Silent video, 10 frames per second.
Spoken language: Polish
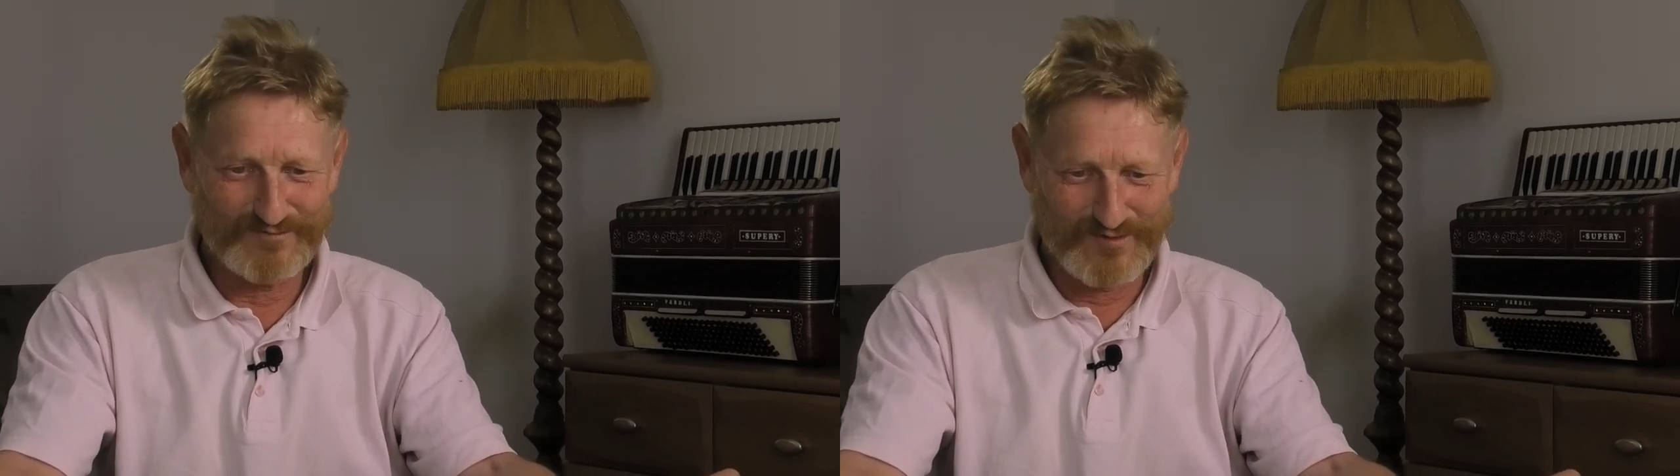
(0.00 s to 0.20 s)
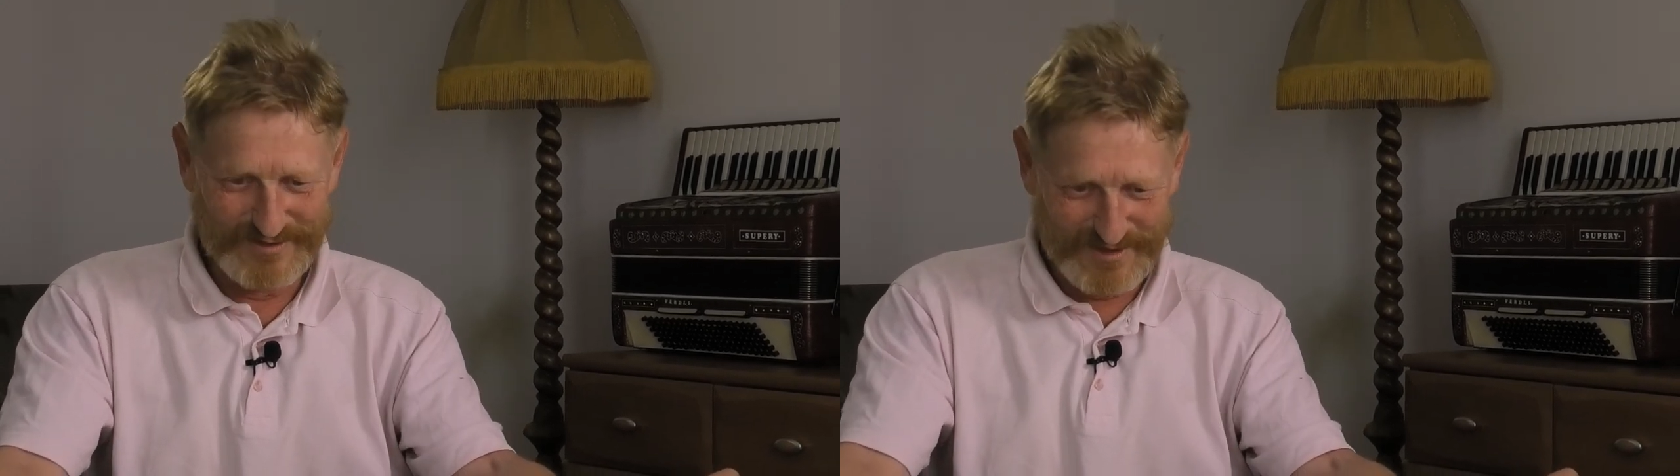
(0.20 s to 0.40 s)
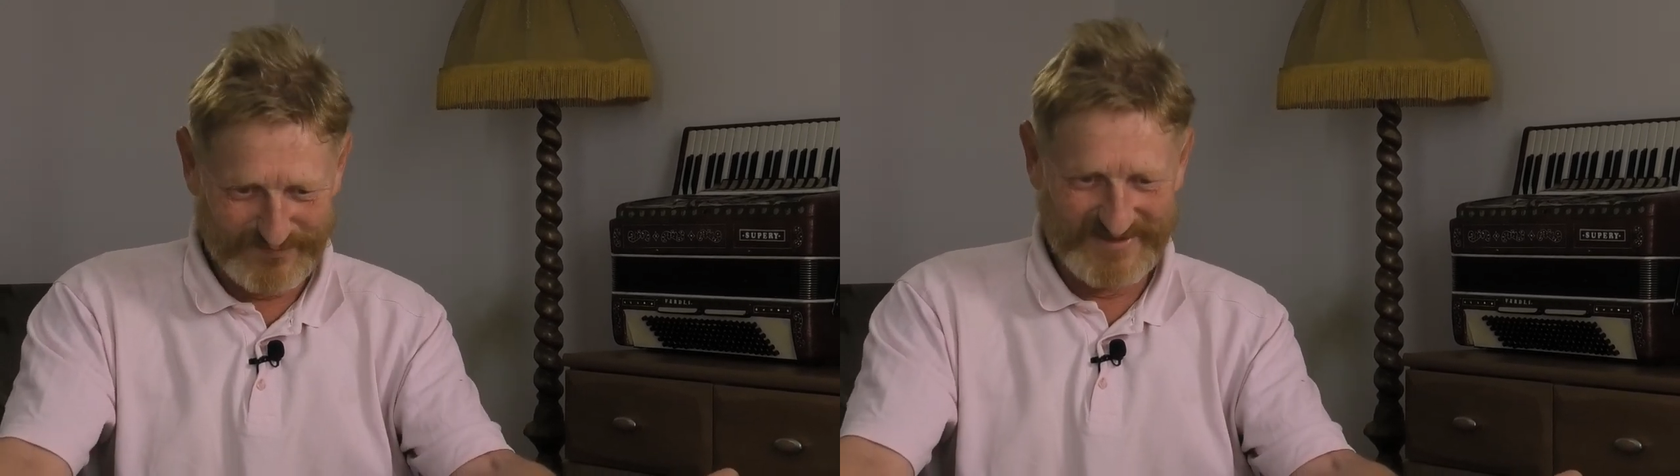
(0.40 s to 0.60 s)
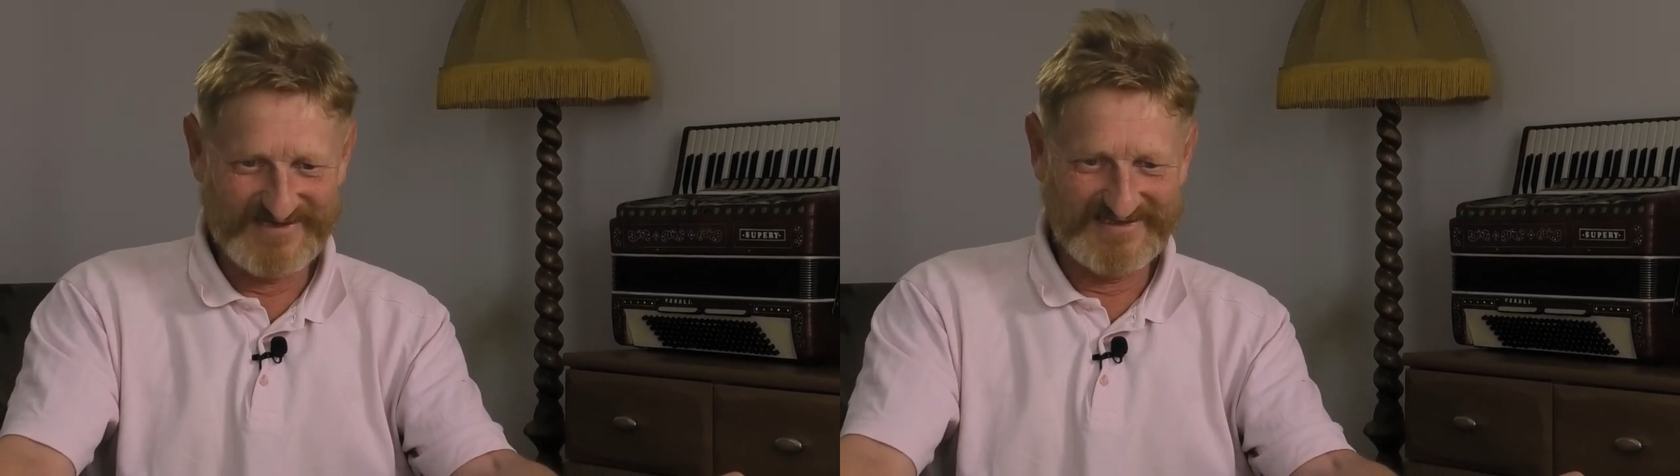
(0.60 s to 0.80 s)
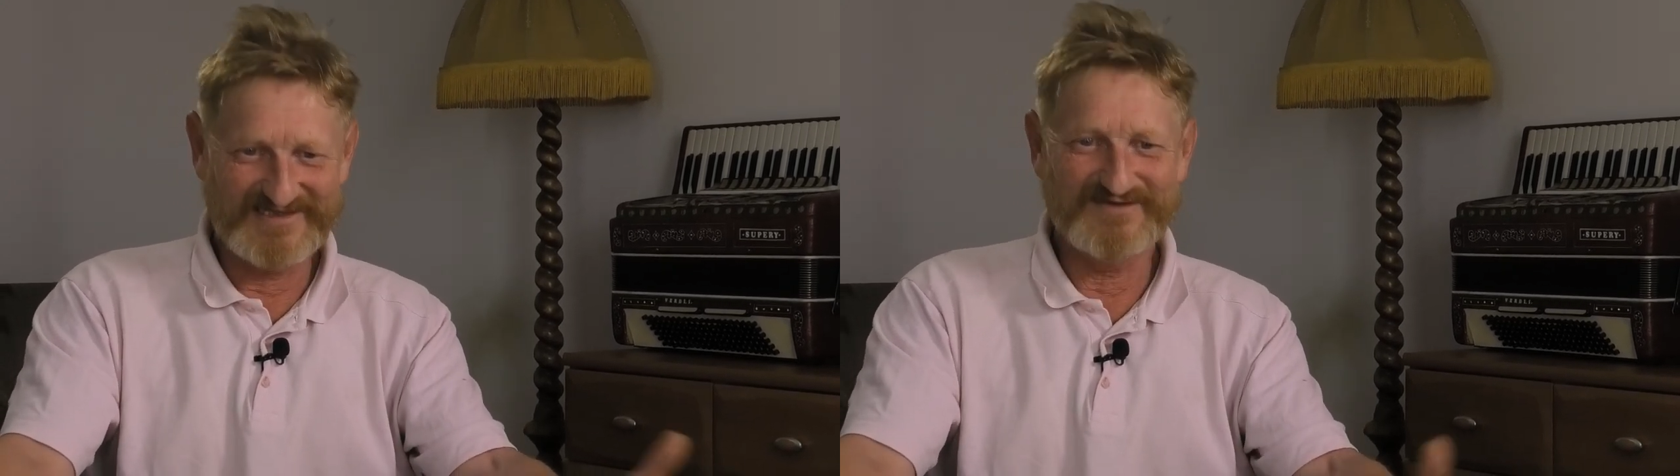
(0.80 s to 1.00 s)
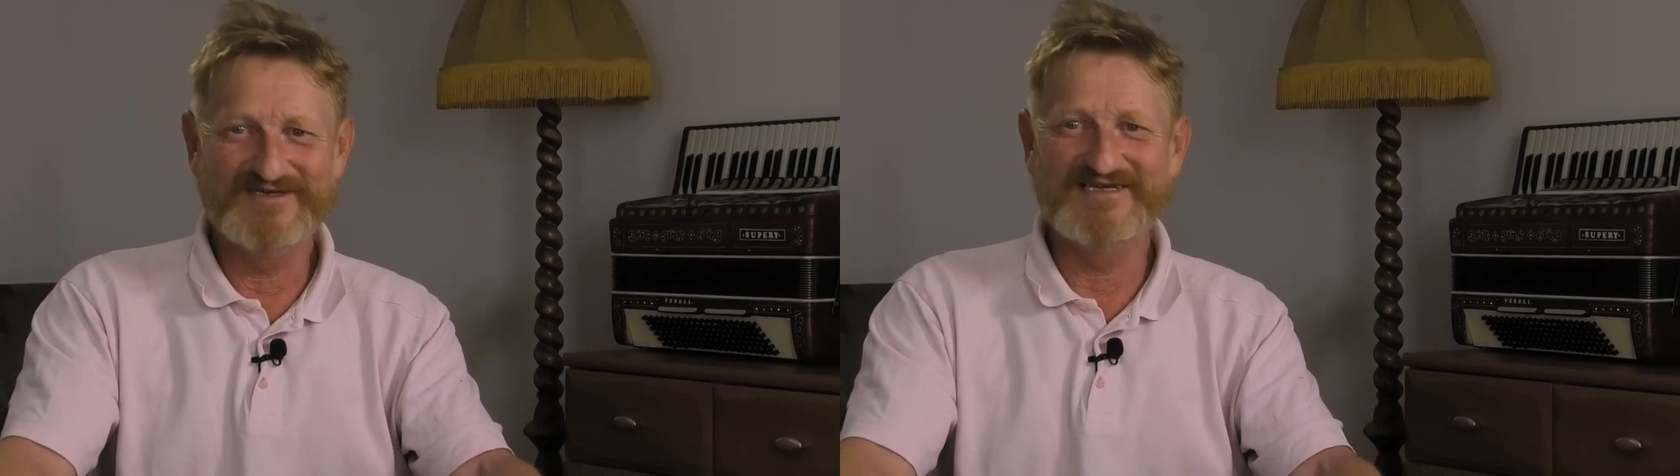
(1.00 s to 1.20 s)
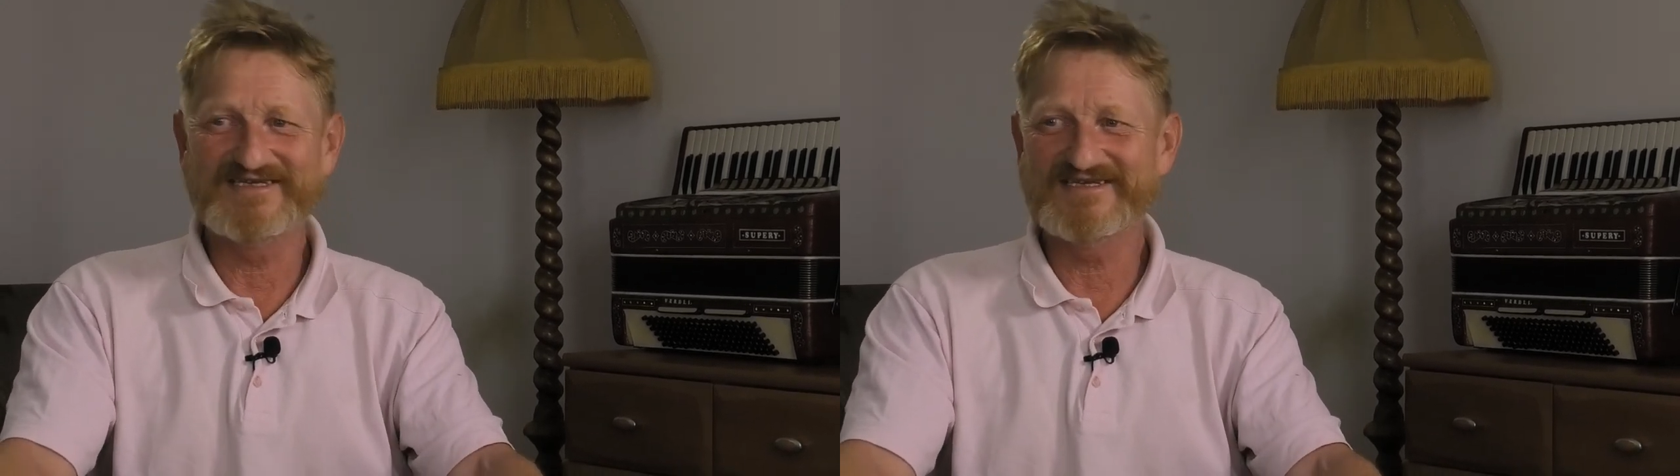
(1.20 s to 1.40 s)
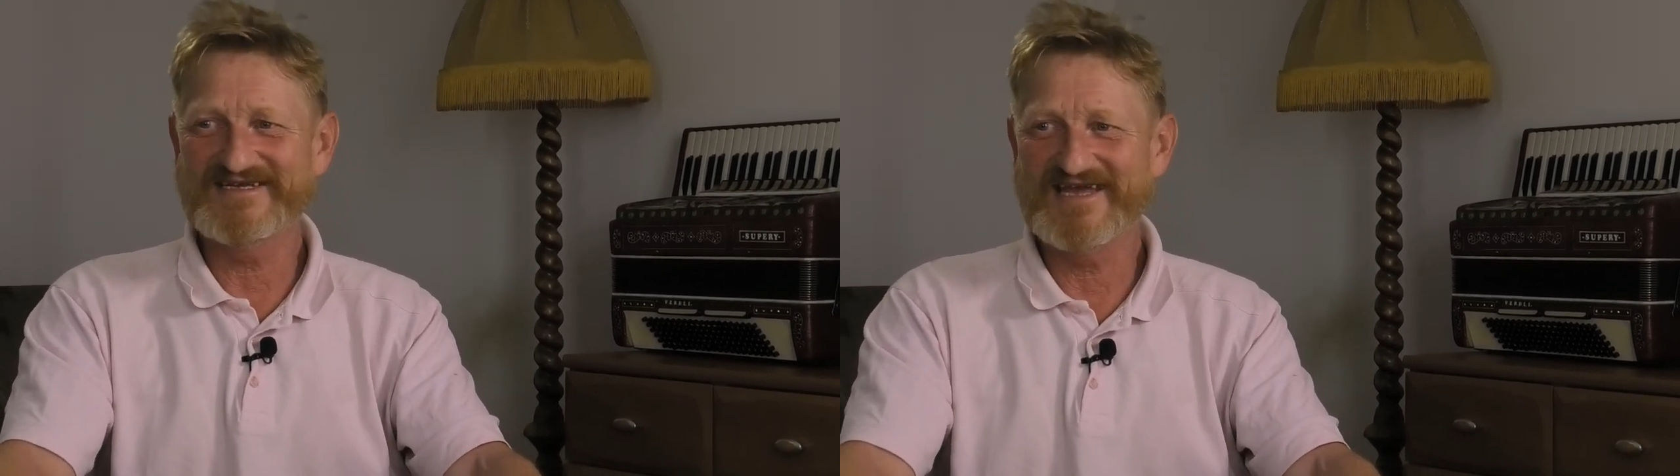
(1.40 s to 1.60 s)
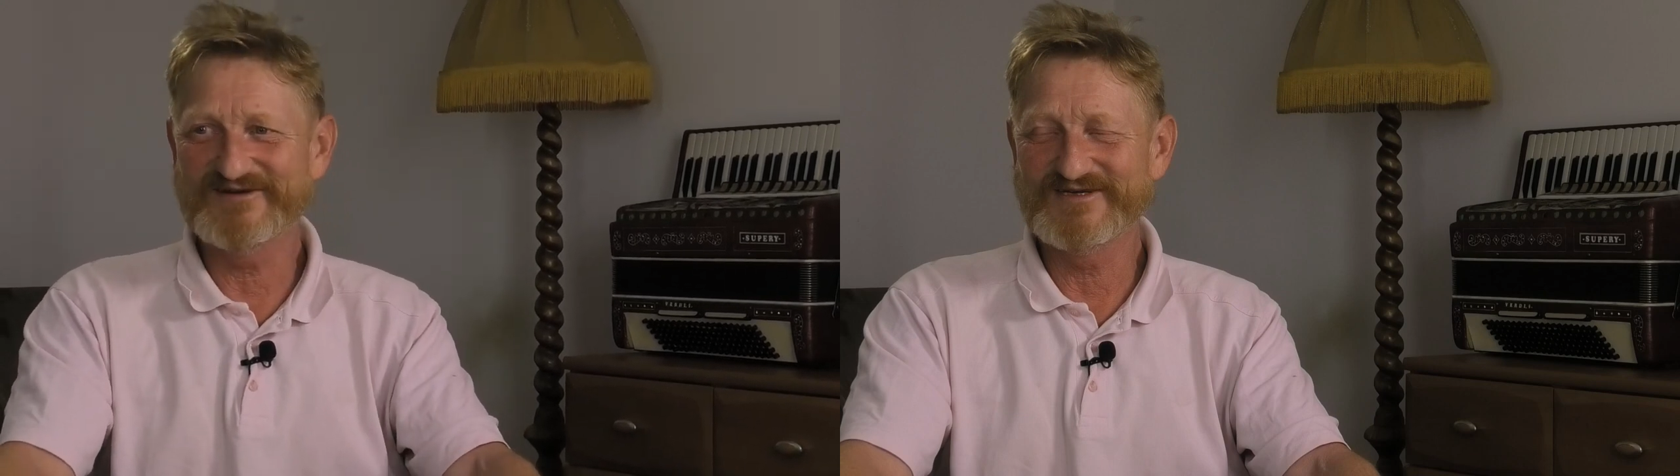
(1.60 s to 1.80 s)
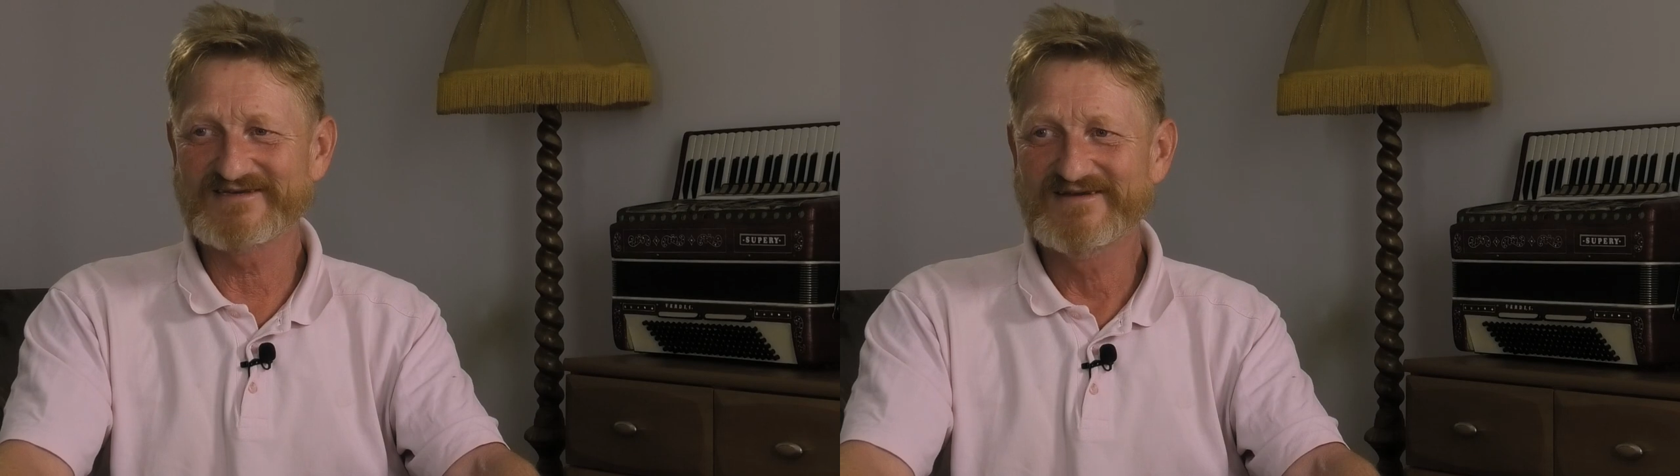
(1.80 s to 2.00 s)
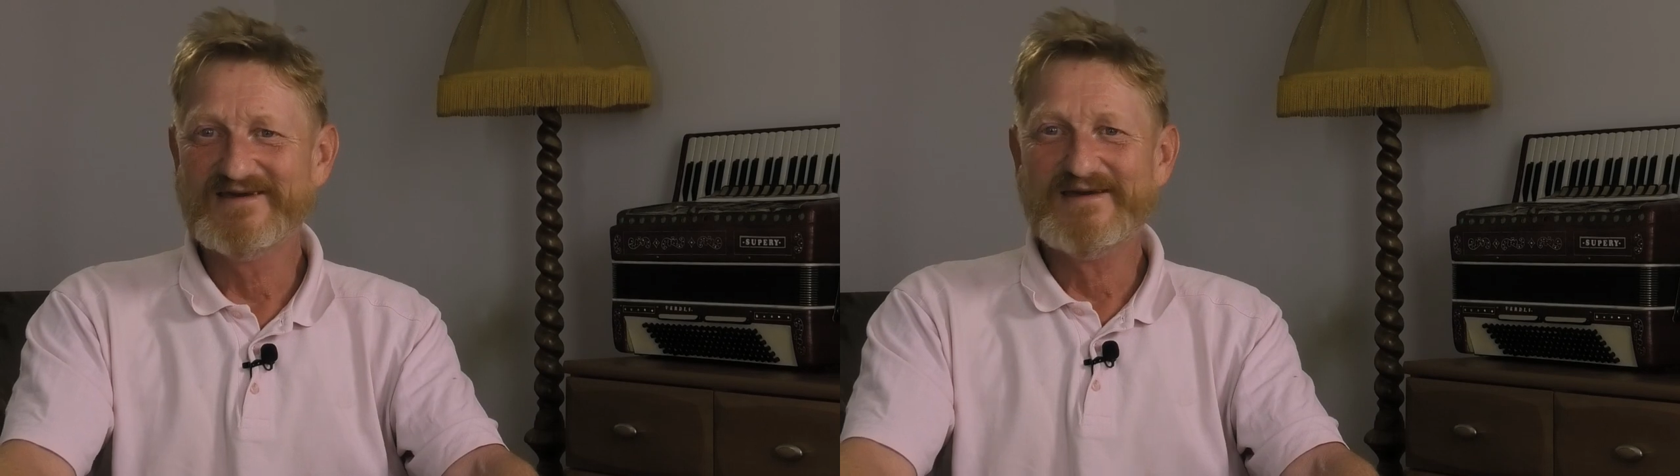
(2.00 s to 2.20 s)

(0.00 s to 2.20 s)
to moje pieniądze, ty mi nic nie dałeś.